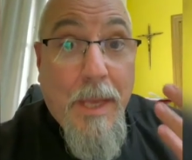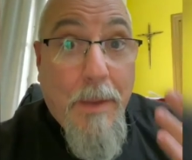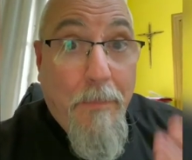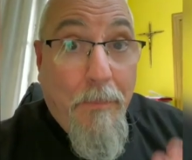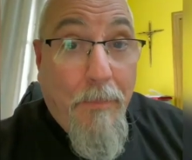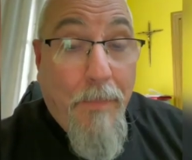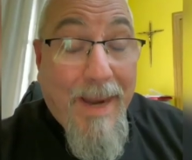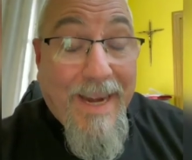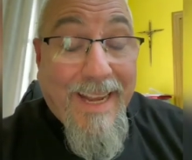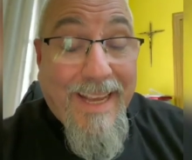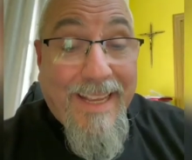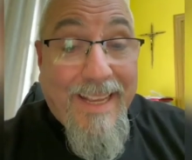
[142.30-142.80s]

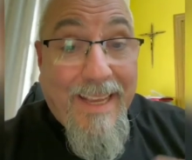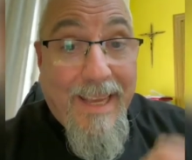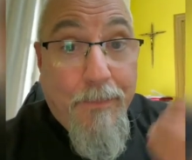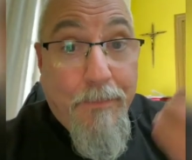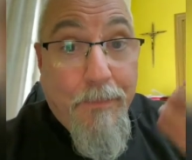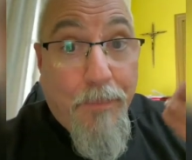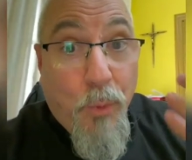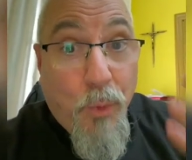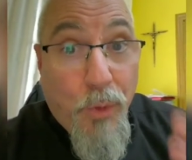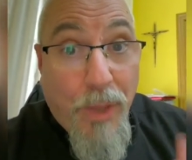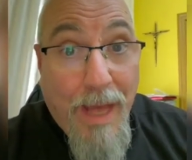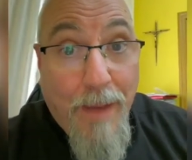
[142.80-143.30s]
Para que
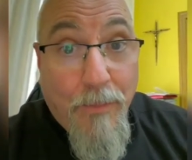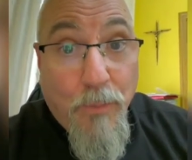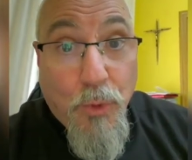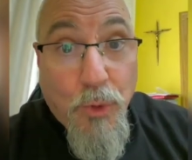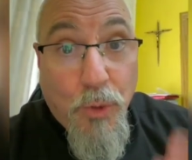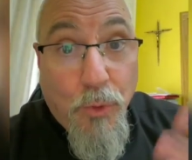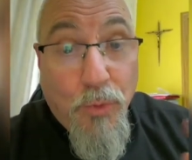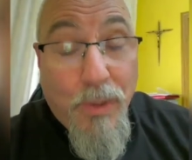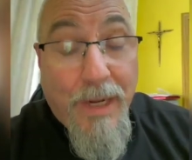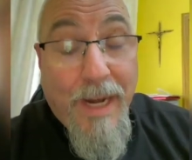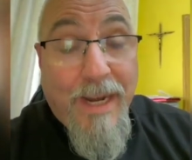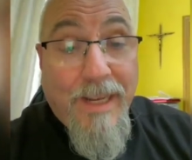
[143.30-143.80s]
podamos
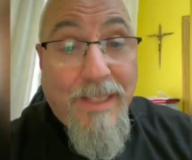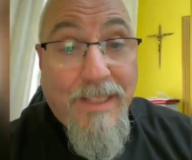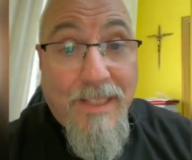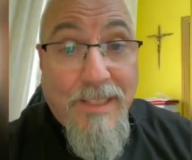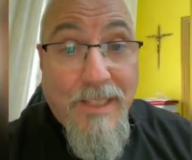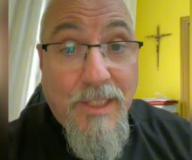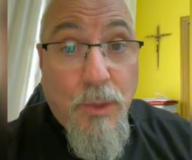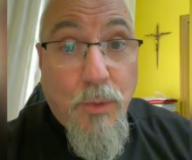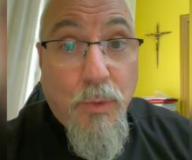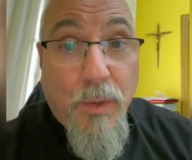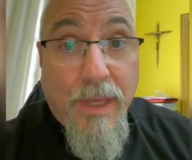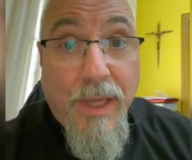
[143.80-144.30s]
lucrar
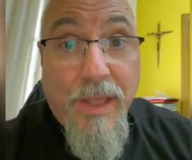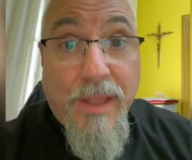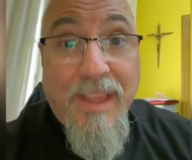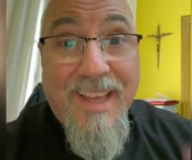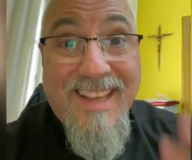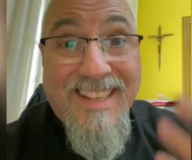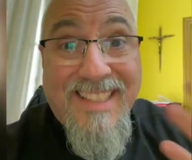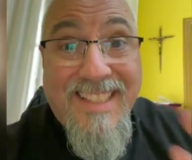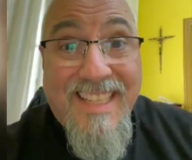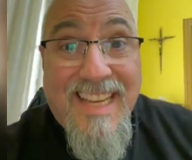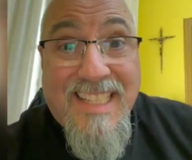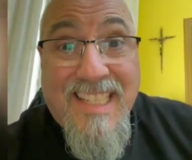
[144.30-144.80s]
esas
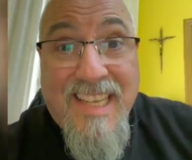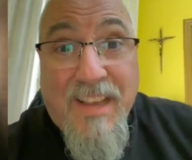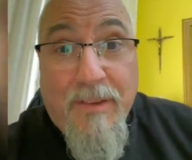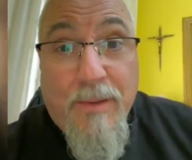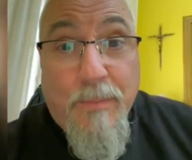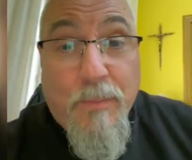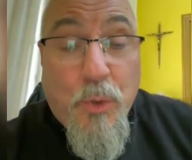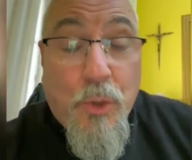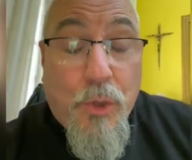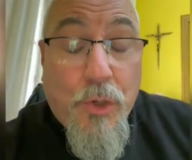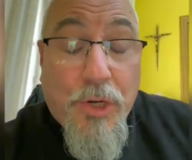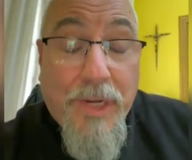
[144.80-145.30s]
indulgencias ya
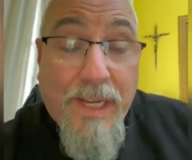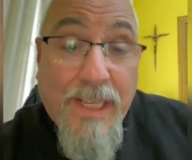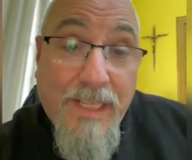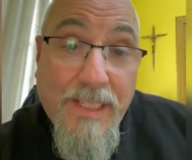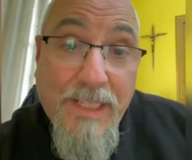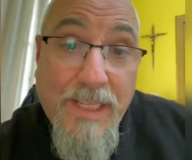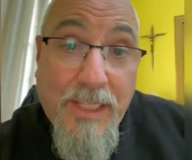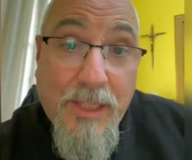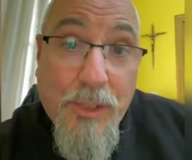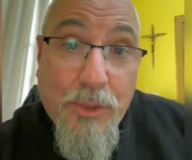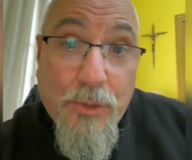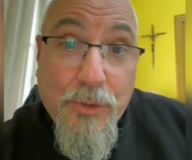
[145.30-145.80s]
sabemos los
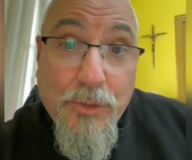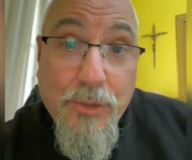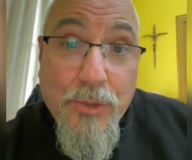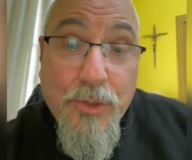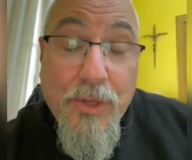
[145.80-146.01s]
requisitos.